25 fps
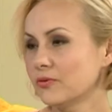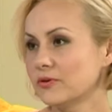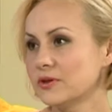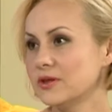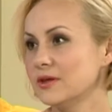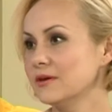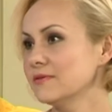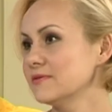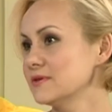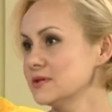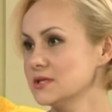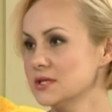его
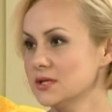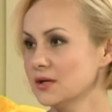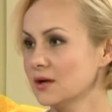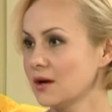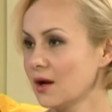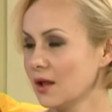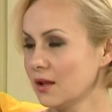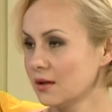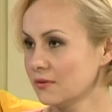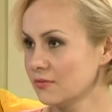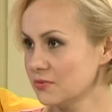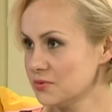не
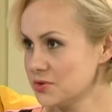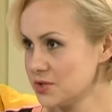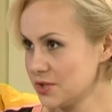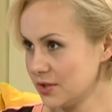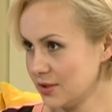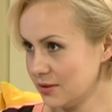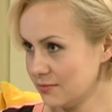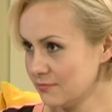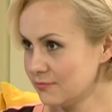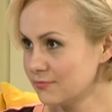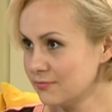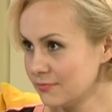возникало
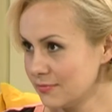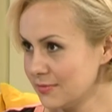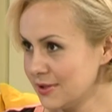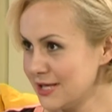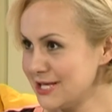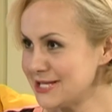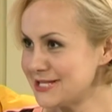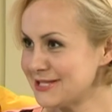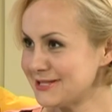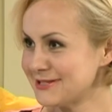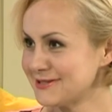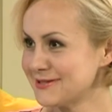вообще?
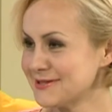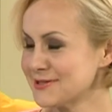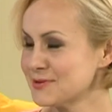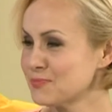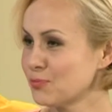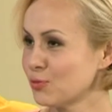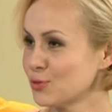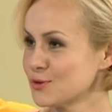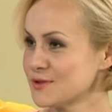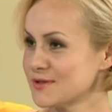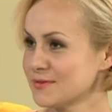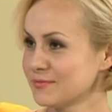Есть
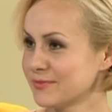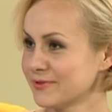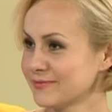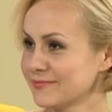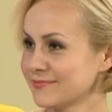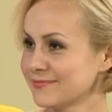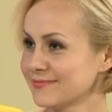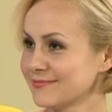способы?